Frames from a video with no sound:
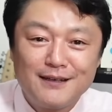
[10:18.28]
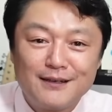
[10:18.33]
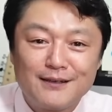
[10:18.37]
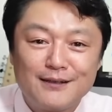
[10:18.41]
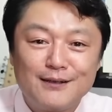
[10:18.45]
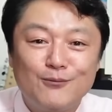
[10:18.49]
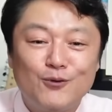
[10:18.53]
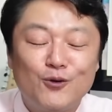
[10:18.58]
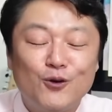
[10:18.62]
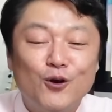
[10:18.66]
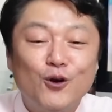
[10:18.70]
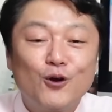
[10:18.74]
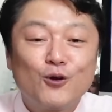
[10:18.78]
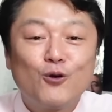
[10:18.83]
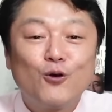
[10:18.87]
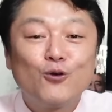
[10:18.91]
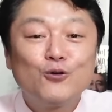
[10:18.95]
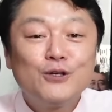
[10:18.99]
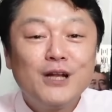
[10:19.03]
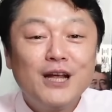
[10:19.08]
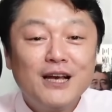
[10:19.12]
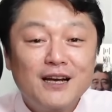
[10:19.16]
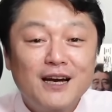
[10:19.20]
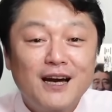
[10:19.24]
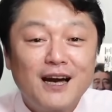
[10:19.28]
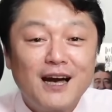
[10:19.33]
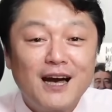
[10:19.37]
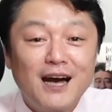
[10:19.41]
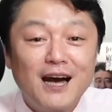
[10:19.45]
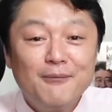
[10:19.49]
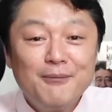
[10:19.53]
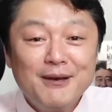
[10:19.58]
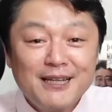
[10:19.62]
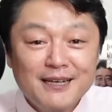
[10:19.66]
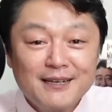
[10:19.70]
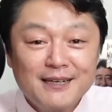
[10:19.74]
でも国連が
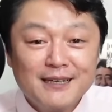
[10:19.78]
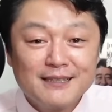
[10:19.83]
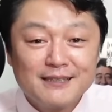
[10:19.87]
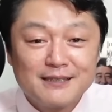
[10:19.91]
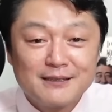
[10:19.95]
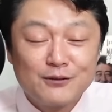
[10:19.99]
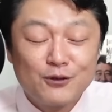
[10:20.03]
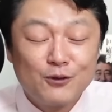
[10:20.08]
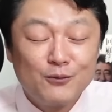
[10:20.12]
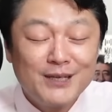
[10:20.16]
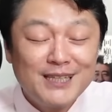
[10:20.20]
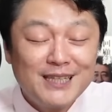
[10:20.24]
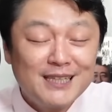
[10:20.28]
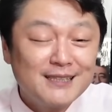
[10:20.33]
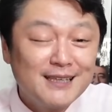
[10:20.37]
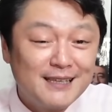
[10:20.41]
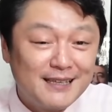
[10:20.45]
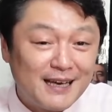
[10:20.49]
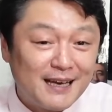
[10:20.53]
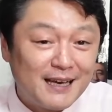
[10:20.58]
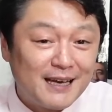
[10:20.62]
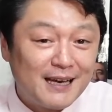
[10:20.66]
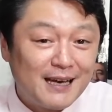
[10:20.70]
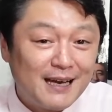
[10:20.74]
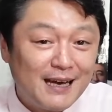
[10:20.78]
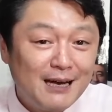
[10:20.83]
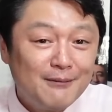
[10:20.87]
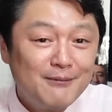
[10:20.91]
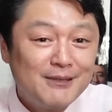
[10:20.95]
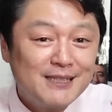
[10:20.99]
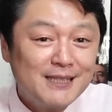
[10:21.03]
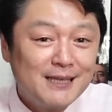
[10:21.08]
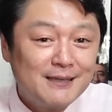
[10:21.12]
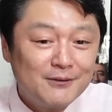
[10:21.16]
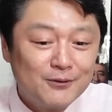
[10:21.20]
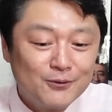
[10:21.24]
安倍隆ごめんなさいね安
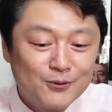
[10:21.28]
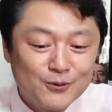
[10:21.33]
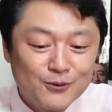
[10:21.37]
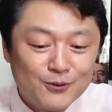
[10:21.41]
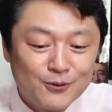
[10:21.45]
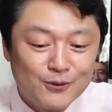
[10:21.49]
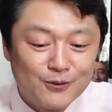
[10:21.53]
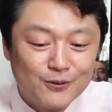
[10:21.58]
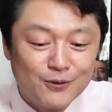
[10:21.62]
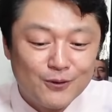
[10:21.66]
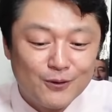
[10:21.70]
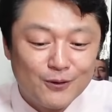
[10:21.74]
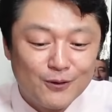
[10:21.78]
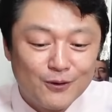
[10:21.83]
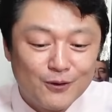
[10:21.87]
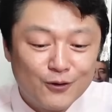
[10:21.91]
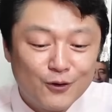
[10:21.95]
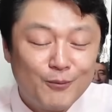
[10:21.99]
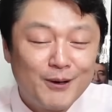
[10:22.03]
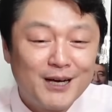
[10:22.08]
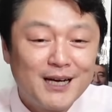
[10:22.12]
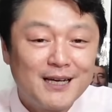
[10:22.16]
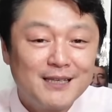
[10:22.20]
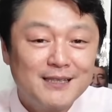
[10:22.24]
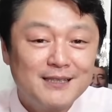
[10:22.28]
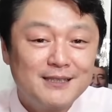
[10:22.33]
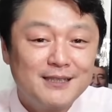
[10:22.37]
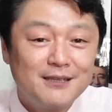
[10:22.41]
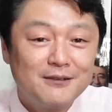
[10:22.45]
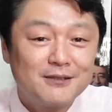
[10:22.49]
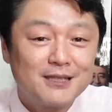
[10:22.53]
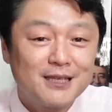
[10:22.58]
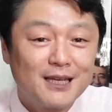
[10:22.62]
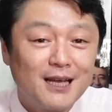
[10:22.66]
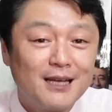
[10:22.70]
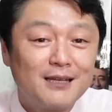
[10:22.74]
倍さんのことを小馬鹿にして
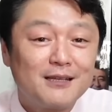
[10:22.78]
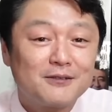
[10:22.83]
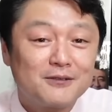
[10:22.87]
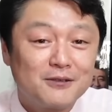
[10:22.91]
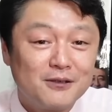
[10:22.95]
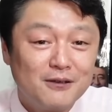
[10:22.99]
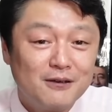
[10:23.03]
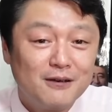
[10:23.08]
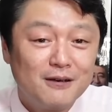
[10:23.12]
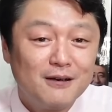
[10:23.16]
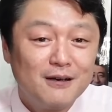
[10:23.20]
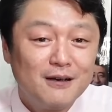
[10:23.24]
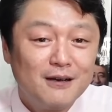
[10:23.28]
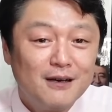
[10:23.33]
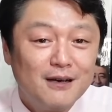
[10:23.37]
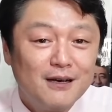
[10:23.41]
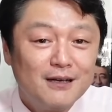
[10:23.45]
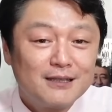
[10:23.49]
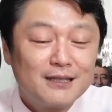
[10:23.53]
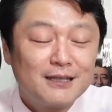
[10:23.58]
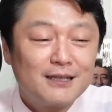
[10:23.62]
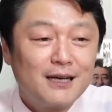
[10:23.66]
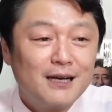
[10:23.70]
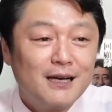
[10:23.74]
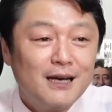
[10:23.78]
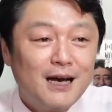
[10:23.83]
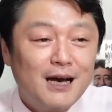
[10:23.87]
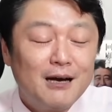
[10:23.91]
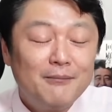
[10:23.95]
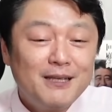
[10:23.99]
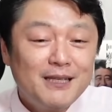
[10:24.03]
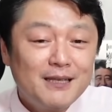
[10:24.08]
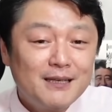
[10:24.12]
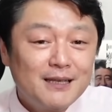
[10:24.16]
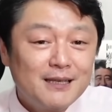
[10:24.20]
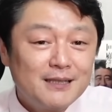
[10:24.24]
るんじゃないですよ。ただ、安
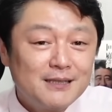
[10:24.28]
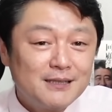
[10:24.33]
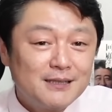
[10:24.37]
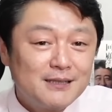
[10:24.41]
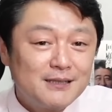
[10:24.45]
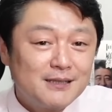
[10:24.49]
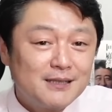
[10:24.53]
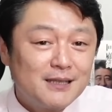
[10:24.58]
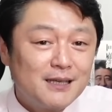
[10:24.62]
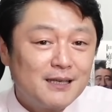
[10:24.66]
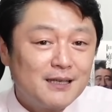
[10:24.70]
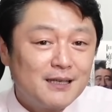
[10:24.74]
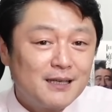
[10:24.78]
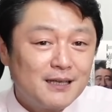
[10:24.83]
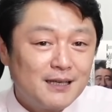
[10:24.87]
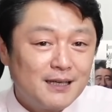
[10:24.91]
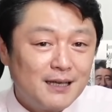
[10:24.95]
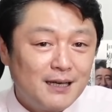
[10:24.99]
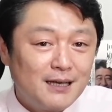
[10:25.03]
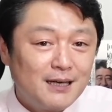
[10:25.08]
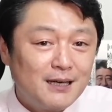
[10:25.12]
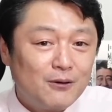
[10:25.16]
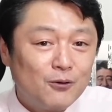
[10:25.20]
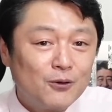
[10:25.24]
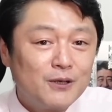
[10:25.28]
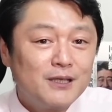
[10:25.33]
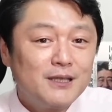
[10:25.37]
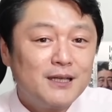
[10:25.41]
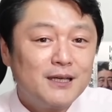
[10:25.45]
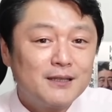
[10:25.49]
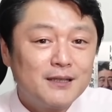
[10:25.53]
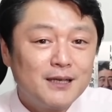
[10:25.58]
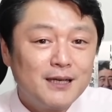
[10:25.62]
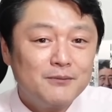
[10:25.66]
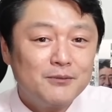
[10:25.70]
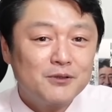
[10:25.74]
倍隆記者が沖
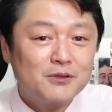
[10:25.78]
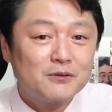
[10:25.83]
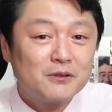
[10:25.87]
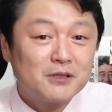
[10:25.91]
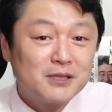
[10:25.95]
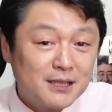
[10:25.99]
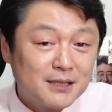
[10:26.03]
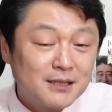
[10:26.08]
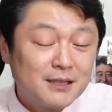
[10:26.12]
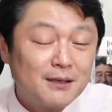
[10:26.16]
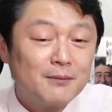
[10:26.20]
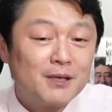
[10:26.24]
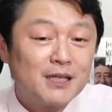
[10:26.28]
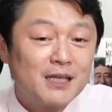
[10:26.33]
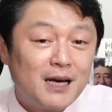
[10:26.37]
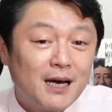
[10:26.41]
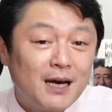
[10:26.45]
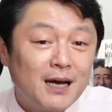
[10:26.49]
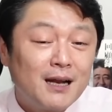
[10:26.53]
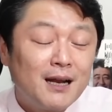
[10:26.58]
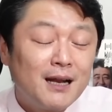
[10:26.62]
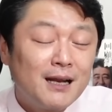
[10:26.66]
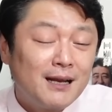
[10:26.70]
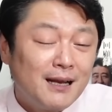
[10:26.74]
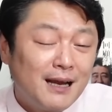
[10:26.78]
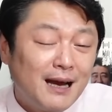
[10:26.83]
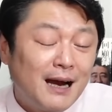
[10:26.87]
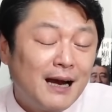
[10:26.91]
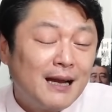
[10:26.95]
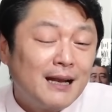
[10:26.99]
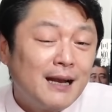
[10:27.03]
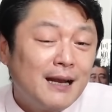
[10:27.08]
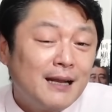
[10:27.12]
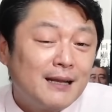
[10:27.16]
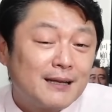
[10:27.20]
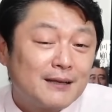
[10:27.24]
縄タイムズの記者様であ
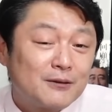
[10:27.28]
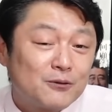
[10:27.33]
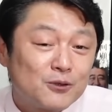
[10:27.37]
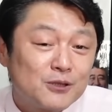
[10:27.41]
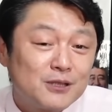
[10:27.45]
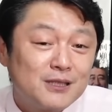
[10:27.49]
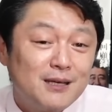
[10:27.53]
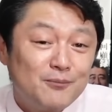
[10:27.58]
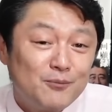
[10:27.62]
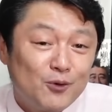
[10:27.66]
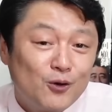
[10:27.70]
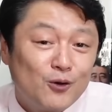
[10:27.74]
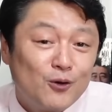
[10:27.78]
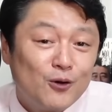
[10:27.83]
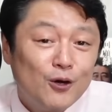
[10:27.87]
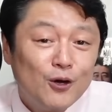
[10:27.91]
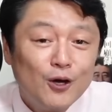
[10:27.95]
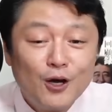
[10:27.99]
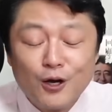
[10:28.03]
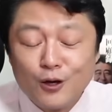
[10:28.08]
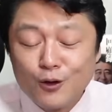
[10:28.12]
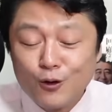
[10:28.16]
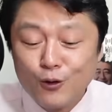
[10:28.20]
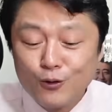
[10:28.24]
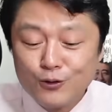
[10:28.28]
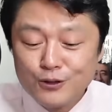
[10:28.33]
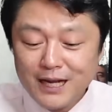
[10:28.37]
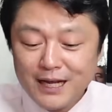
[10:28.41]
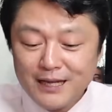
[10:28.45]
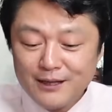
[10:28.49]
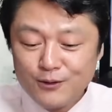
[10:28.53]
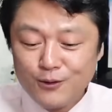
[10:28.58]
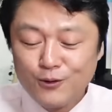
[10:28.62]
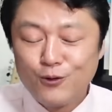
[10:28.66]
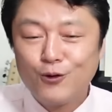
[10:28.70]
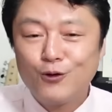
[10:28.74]
られたとしても、国
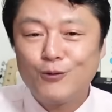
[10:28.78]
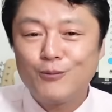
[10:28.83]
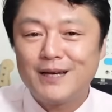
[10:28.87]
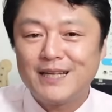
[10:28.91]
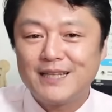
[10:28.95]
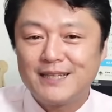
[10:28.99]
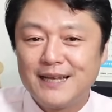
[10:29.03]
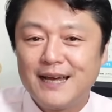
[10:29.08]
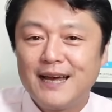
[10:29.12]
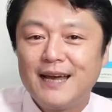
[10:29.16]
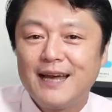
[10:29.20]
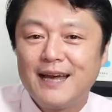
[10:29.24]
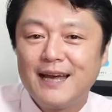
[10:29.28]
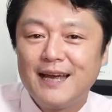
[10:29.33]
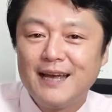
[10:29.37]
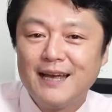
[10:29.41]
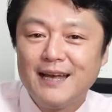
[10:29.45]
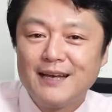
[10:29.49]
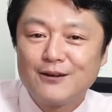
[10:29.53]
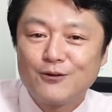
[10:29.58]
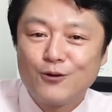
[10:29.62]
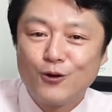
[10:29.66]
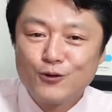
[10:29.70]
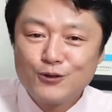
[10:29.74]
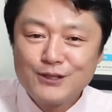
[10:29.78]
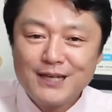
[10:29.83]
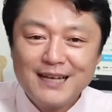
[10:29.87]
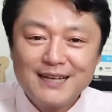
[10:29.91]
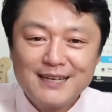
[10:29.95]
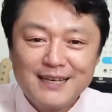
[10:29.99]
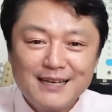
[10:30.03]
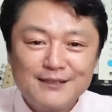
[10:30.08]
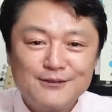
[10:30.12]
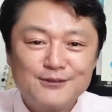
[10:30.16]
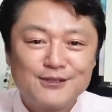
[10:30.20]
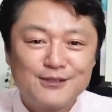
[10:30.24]
連の方面で、国連
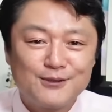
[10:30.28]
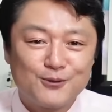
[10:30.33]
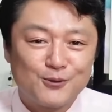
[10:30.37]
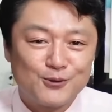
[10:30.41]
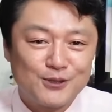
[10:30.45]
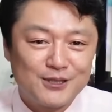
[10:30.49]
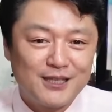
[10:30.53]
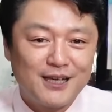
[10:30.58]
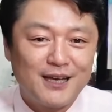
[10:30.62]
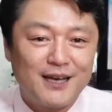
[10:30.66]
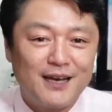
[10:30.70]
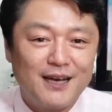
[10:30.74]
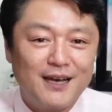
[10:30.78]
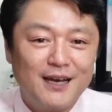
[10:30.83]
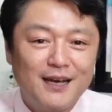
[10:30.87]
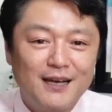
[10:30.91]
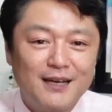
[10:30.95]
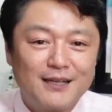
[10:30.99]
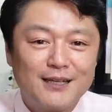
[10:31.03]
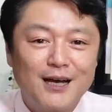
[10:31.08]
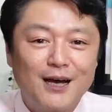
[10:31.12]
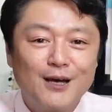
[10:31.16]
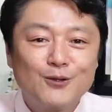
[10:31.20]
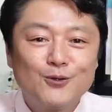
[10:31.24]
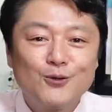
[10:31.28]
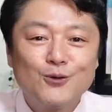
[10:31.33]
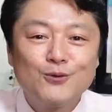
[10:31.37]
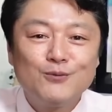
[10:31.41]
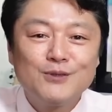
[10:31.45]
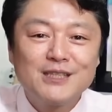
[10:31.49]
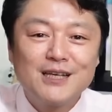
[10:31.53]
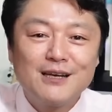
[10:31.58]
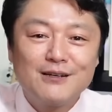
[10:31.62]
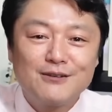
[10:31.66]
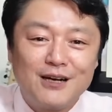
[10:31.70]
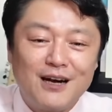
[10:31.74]
決議として弾道
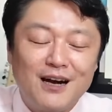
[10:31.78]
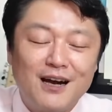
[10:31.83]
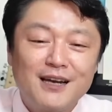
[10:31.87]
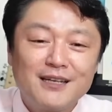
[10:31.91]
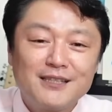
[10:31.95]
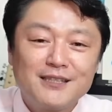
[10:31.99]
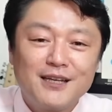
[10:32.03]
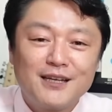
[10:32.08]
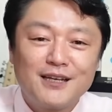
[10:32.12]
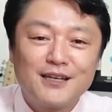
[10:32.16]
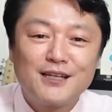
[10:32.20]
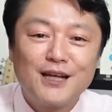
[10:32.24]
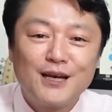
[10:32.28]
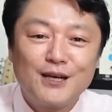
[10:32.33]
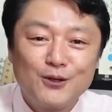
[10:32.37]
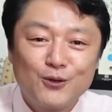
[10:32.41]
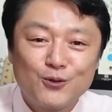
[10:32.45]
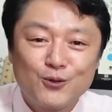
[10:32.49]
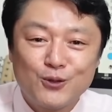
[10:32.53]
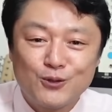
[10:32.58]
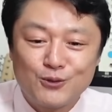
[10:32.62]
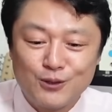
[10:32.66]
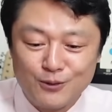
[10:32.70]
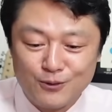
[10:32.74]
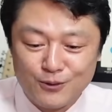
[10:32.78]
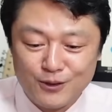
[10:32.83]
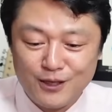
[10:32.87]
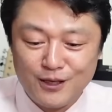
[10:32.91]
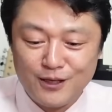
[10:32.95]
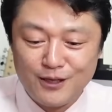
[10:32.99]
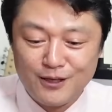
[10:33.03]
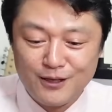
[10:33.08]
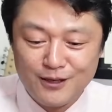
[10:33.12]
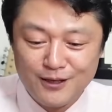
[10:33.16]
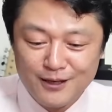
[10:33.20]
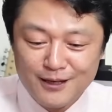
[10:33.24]
ミサイル上げちゃいけないよって言ってるの
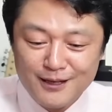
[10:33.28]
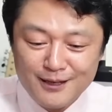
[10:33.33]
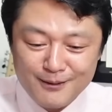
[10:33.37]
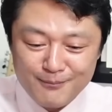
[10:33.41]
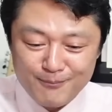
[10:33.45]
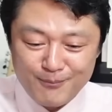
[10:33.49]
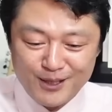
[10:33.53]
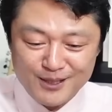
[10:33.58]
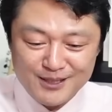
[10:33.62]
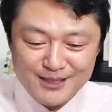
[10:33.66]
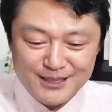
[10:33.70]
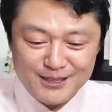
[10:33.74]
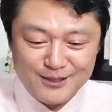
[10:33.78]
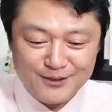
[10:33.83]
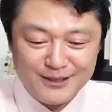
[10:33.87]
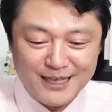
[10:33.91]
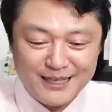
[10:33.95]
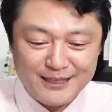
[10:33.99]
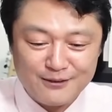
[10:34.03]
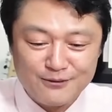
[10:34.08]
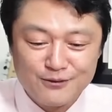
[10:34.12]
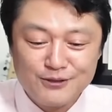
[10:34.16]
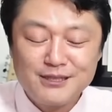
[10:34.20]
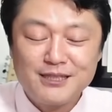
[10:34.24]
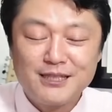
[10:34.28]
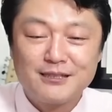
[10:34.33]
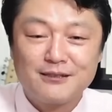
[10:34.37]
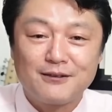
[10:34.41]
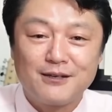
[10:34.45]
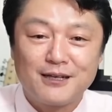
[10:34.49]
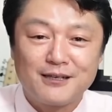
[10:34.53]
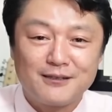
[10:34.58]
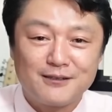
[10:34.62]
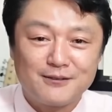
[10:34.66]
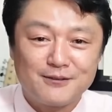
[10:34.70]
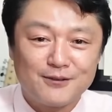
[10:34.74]
に、バチッとなって撃っちゃって
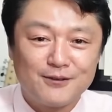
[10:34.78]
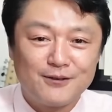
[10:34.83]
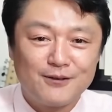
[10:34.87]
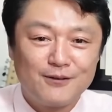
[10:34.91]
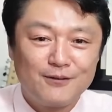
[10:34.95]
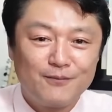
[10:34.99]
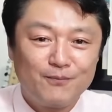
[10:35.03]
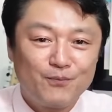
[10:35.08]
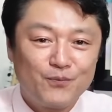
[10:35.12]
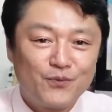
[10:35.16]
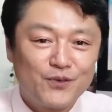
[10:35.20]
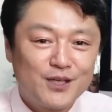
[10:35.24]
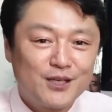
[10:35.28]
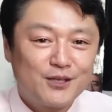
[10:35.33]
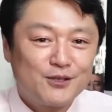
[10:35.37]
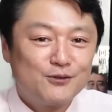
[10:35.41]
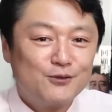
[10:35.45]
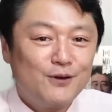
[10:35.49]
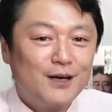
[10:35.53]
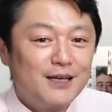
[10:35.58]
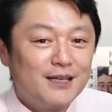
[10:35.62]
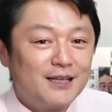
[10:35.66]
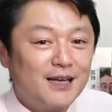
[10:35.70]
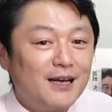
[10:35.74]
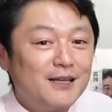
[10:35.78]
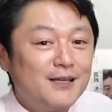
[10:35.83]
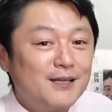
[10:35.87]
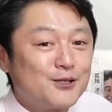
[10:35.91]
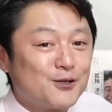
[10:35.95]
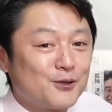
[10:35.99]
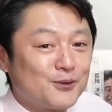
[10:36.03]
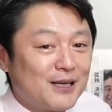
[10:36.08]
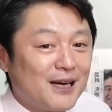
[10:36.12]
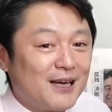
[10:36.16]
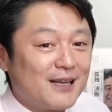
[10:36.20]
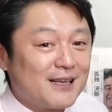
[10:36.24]
るわけですよ。聞くわけないで
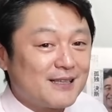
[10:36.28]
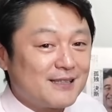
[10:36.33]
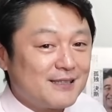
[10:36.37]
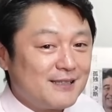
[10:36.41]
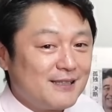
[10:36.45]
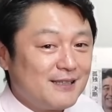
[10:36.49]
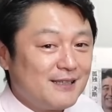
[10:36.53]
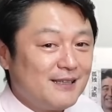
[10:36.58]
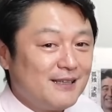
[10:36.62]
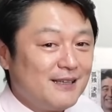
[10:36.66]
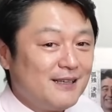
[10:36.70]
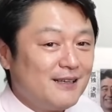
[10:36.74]
しょって話。